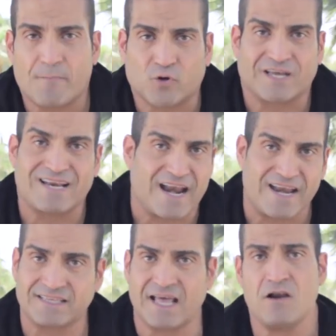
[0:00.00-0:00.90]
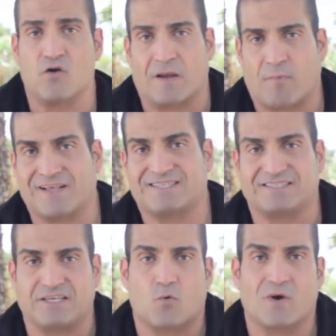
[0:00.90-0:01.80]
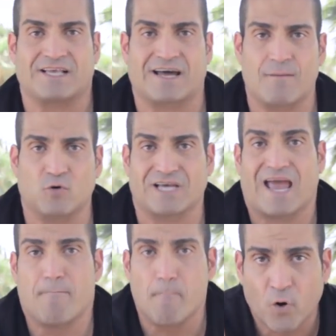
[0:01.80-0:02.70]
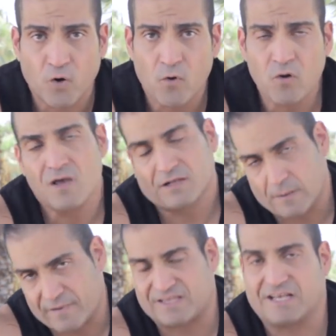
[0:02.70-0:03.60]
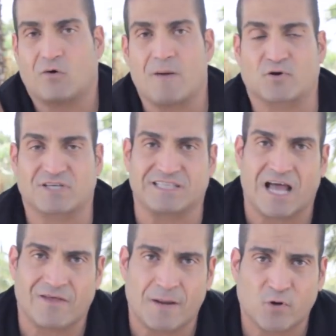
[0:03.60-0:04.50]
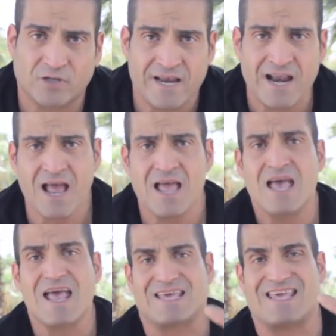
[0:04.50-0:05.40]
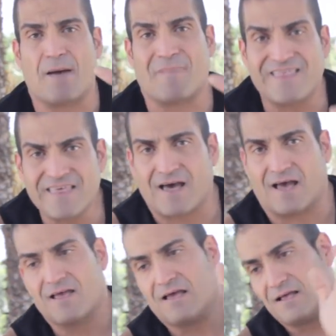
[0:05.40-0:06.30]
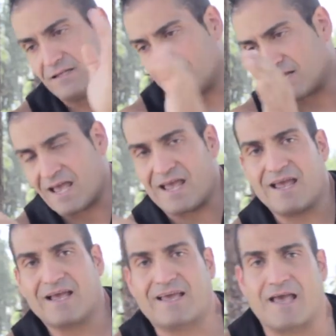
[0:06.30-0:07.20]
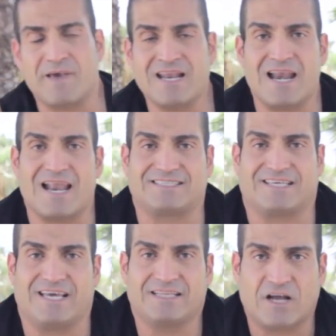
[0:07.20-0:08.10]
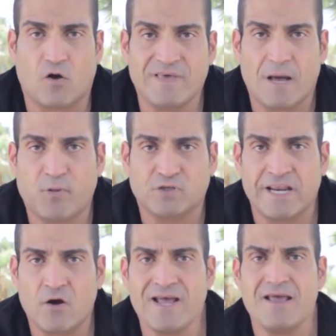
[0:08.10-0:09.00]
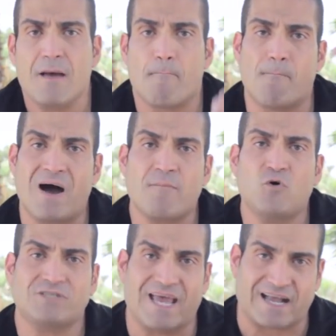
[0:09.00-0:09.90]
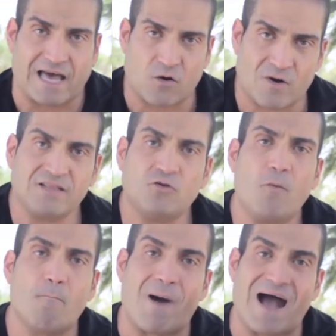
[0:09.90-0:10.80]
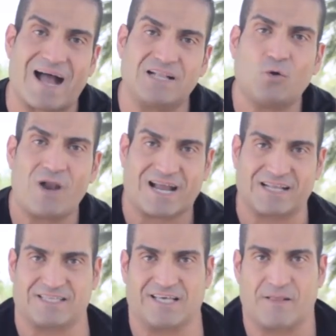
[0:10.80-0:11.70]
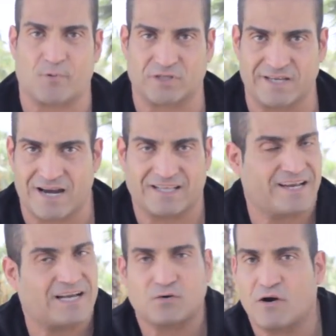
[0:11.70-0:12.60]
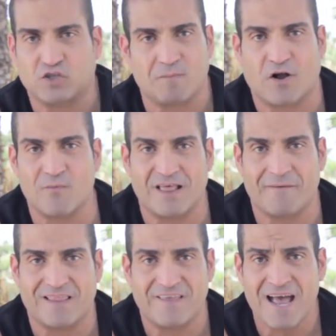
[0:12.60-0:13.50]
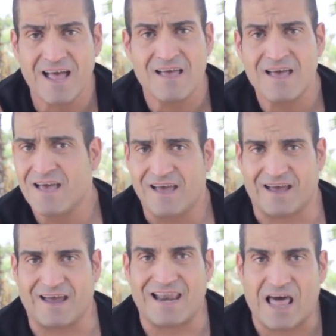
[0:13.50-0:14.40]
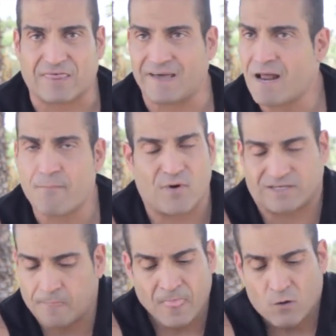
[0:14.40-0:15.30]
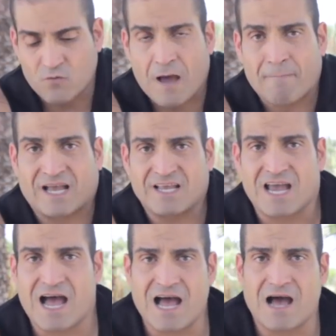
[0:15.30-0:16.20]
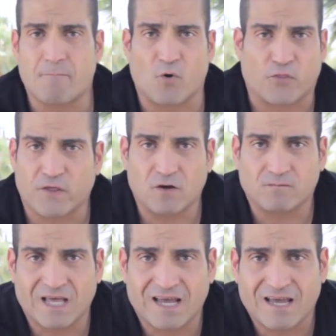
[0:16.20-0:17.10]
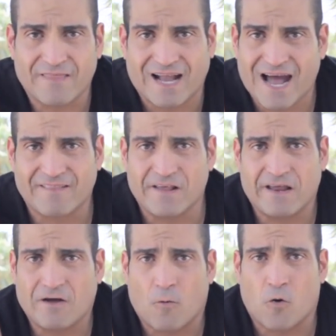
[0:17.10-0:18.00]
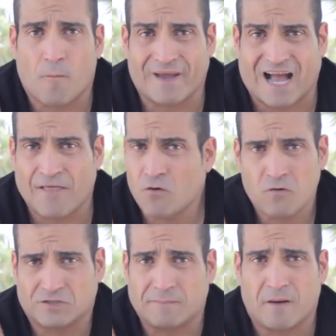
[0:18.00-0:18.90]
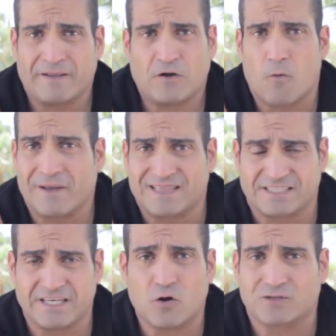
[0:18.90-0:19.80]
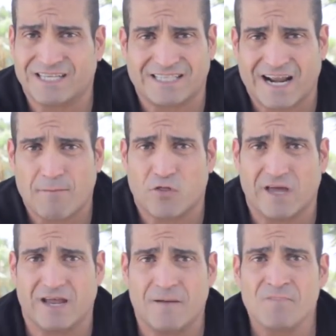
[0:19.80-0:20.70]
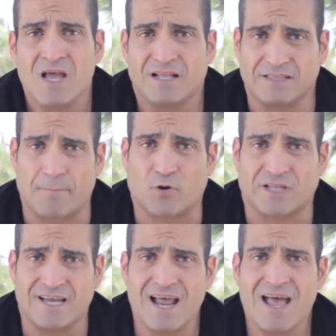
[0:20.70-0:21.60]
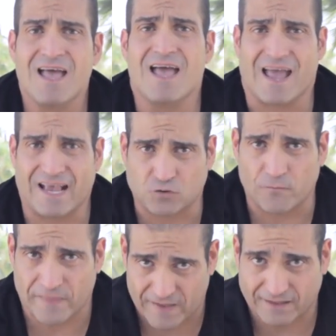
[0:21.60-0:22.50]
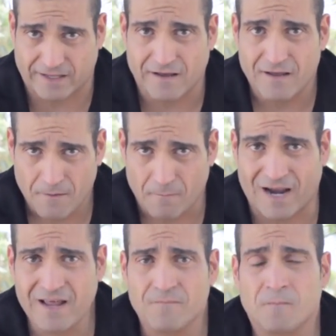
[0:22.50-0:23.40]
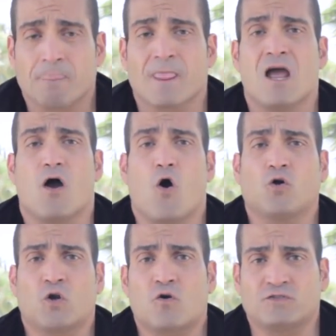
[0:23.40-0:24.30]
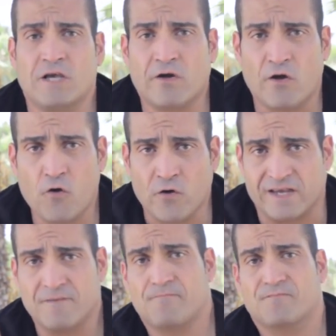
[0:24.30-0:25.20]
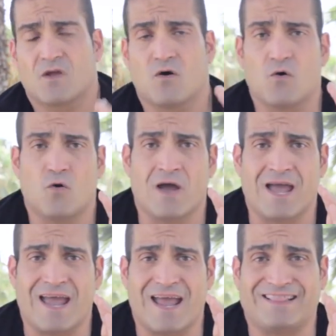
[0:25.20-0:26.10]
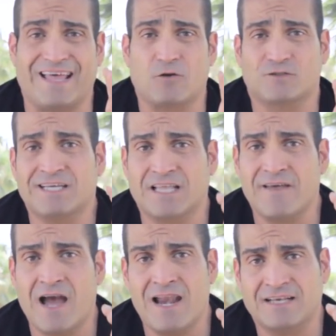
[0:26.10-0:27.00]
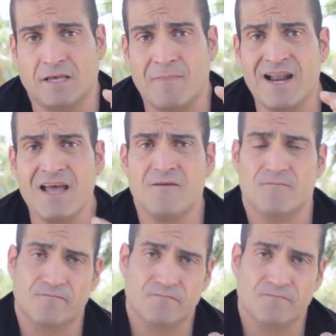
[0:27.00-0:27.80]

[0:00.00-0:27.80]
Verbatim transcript: de proteína neta, lo que puede ser 50 gramos en polvo, dependiendo del porcentaje de la proteína, y a medida eh, que vienen las siguientes comidas posteriores, vamos escalonando, bajando la cantidad de proteína. En este caso, la última comida del día, eh, la cena, pues una pequeña porción de, carne o pescado, simplemente con 25 o 30 gramos de proteína, es suficiente, ¿vale? Otro consejo que os doy, eh, de los siete días en la semana,